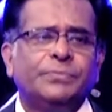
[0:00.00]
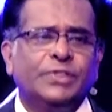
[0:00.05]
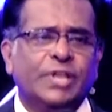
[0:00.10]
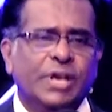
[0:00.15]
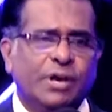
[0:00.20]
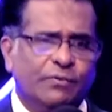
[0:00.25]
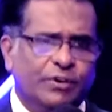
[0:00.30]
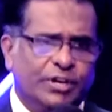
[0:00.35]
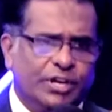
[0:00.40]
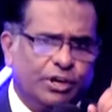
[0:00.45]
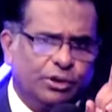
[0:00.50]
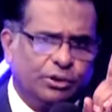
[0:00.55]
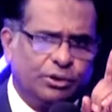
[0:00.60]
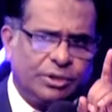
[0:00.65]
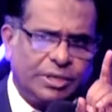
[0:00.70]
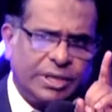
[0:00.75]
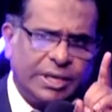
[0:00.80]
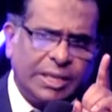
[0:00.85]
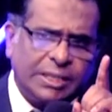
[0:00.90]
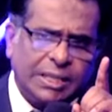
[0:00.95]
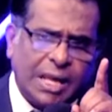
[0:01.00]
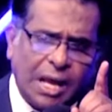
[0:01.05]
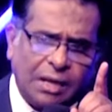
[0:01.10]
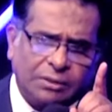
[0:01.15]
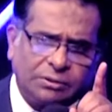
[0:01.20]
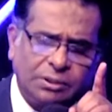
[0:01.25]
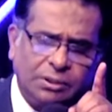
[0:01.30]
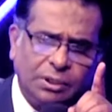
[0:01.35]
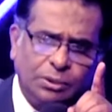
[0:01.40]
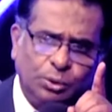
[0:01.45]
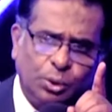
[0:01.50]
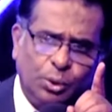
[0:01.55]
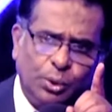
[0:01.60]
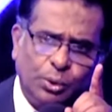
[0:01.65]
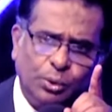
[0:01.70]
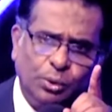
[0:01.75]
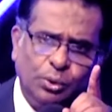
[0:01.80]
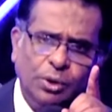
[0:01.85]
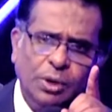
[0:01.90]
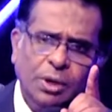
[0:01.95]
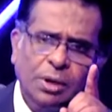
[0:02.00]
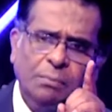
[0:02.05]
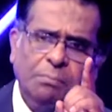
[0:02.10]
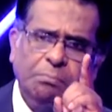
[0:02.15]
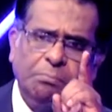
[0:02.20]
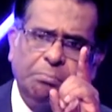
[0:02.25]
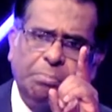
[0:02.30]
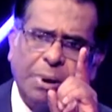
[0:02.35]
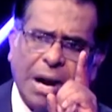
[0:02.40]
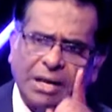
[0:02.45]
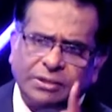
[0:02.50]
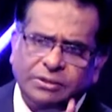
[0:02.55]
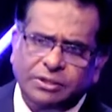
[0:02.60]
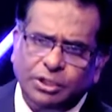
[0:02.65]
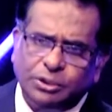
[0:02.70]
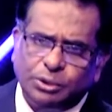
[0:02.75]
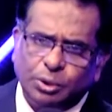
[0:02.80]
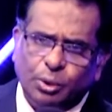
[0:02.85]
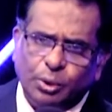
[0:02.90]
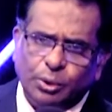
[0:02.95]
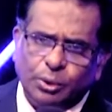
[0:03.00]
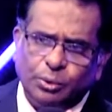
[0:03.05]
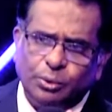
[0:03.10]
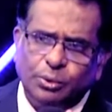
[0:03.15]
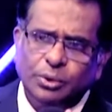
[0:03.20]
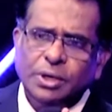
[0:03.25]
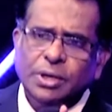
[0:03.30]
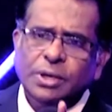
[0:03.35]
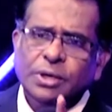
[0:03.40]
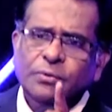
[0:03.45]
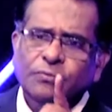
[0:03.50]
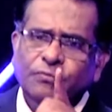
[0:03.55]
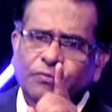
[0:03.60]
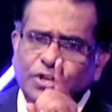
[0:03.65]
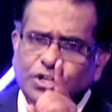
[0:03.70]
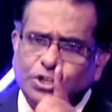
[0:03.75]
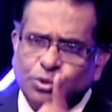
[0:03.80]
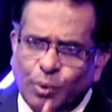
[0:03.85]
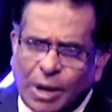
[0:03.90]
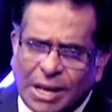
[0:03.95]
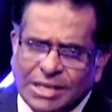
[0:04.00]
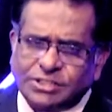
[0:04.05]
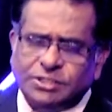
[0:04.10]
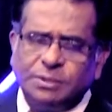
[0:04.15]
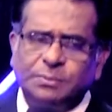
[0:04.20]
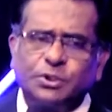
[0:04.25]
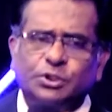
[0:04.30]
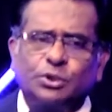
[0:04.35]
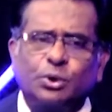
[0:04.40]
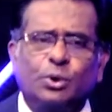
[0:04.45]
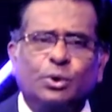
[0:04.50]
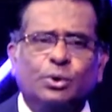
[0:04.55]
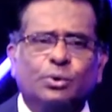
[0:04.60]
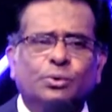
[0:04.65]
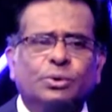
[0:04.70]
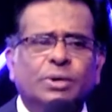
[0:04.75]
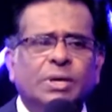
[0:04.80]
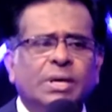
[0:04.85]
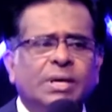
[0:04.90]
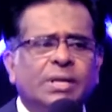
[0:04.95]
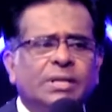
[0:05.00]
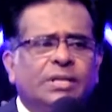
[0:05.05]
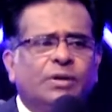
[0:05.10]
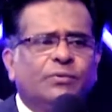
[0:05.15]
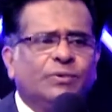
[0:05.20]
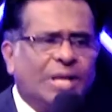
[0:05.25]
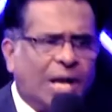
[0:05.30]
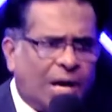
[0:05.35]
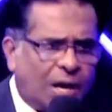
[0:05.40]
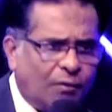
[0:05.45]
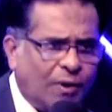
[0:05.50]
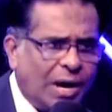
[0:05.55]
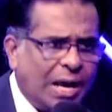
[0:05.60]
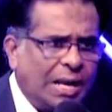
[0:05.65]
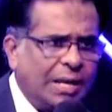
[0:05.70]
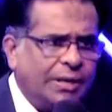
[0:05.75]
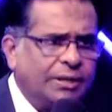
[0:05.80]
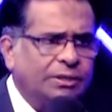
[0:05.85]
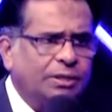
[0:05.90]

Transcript: దేవుని ఎదుట యథార్థతతోనూ భక్తితోనూ విశ్వాసముతోనూ నేను నడవాలని